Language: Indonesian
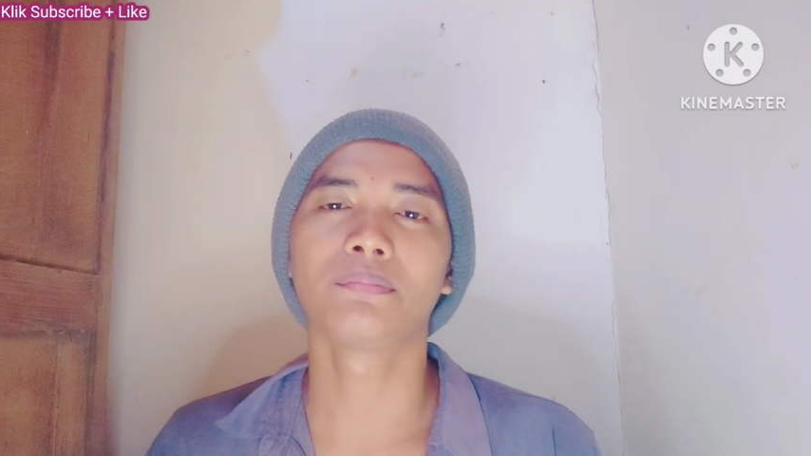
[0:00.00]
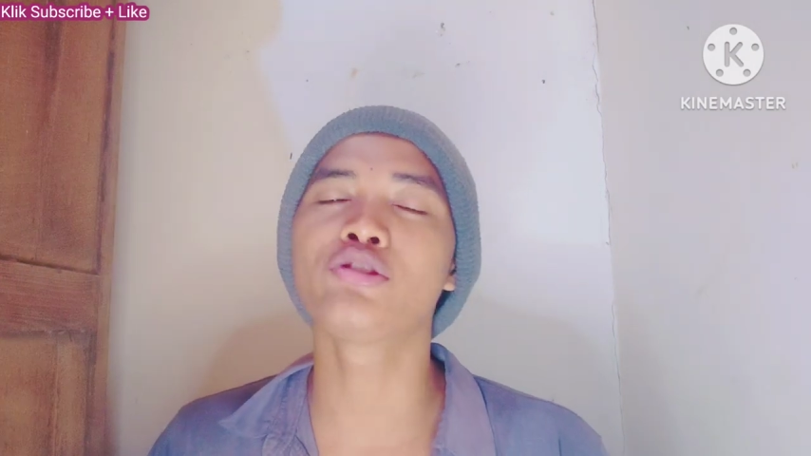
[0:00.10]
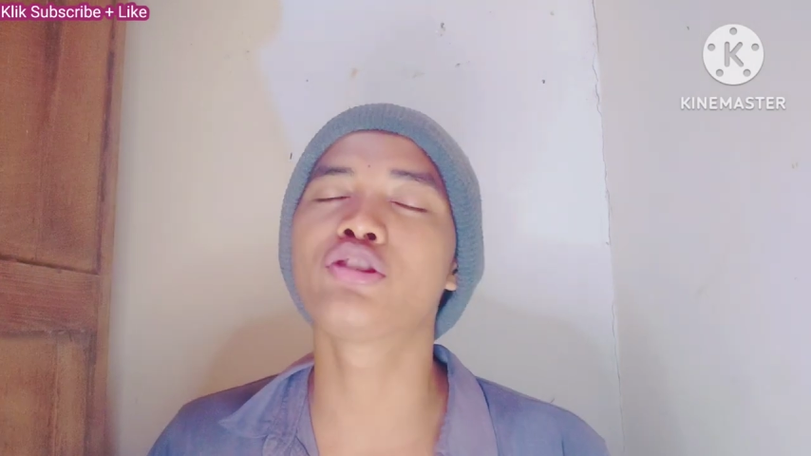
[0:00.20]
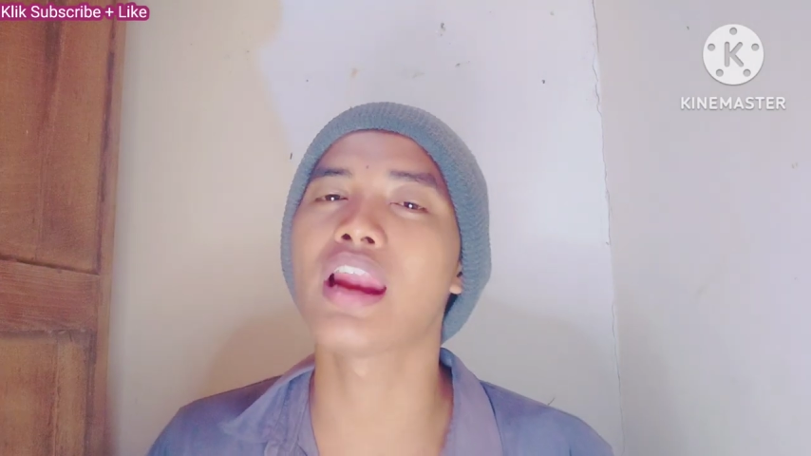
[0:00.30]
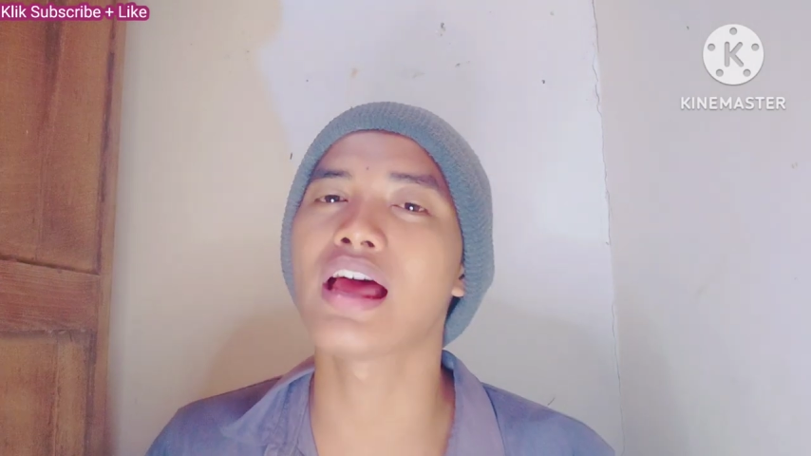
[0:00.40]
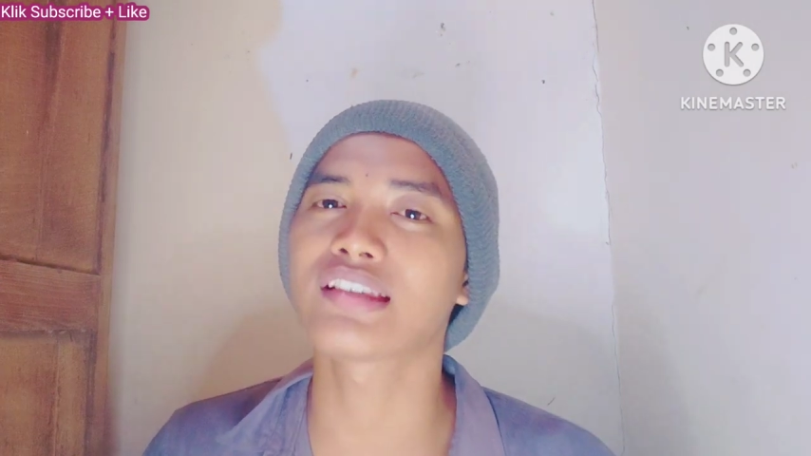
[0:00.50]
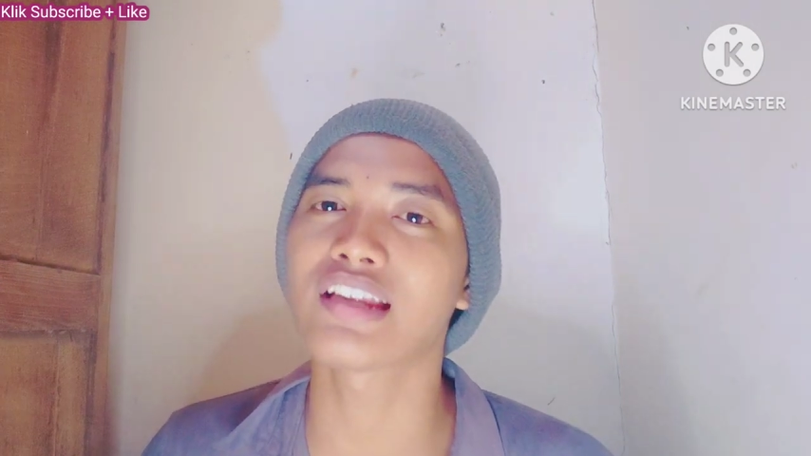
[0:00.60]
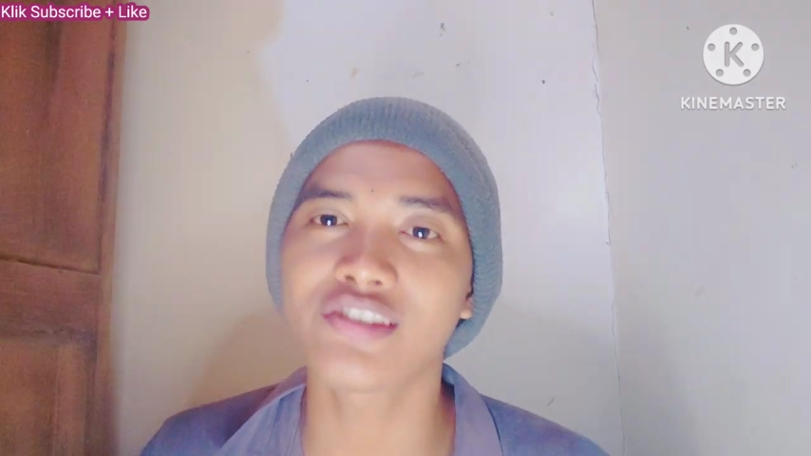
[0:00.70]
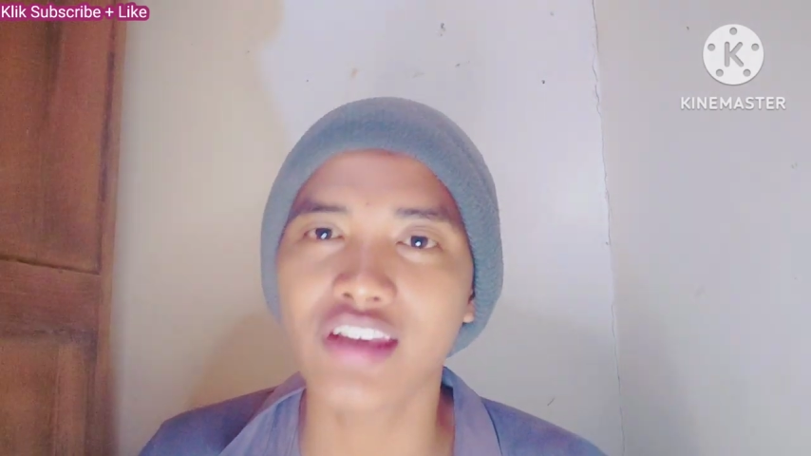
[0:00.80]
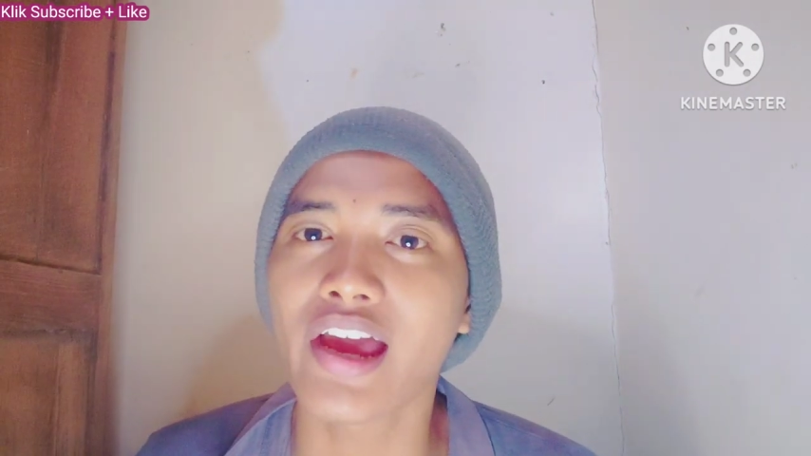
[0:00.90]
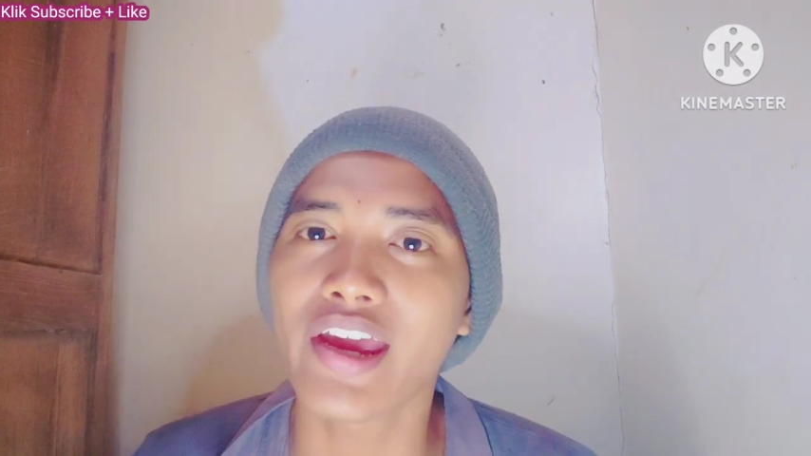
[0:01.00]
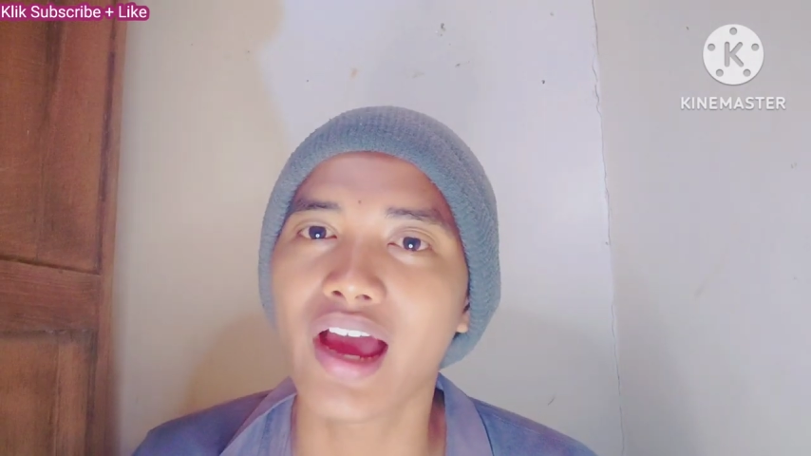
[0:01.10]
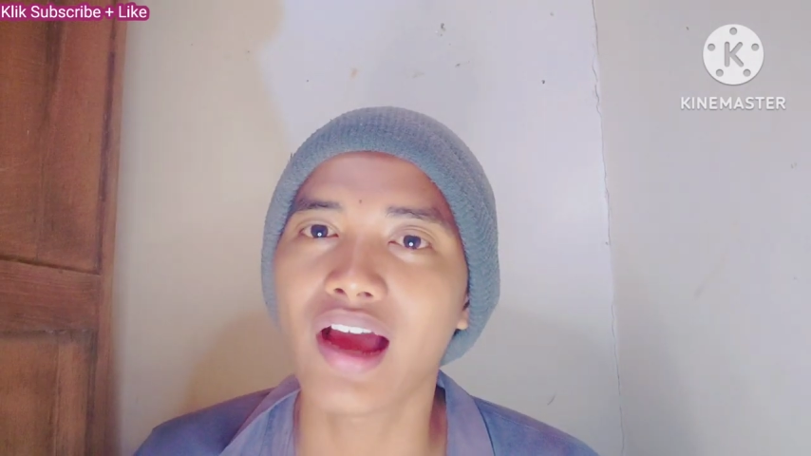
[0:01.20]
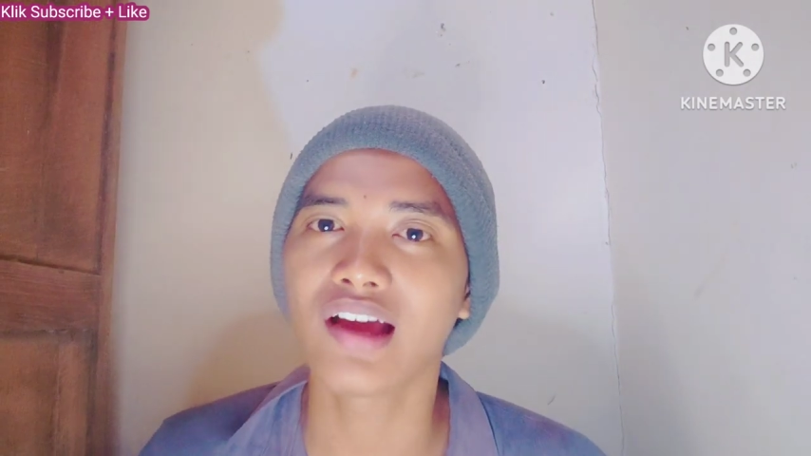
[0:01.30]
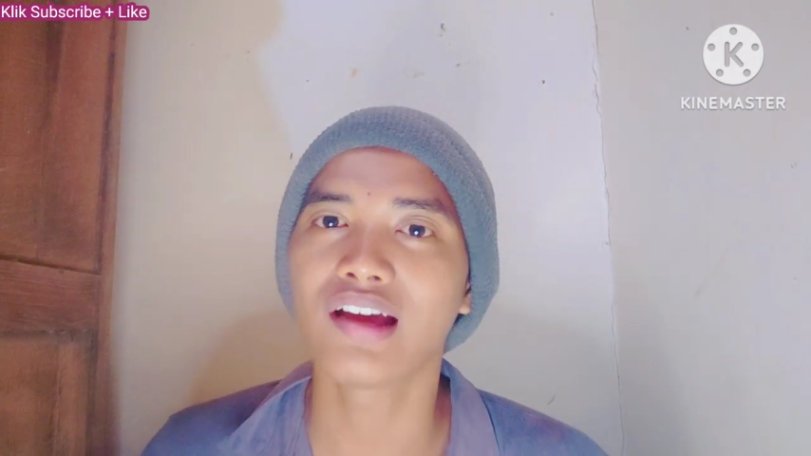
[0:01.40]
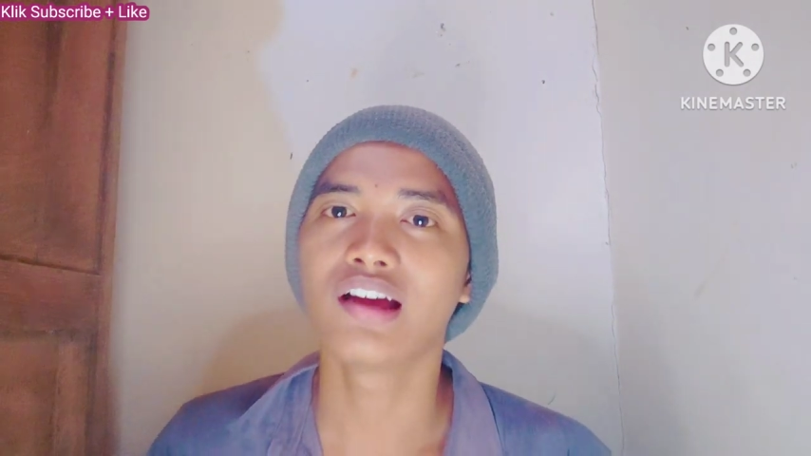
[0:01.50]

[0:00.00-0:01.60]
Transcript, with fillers: penjelasan saya,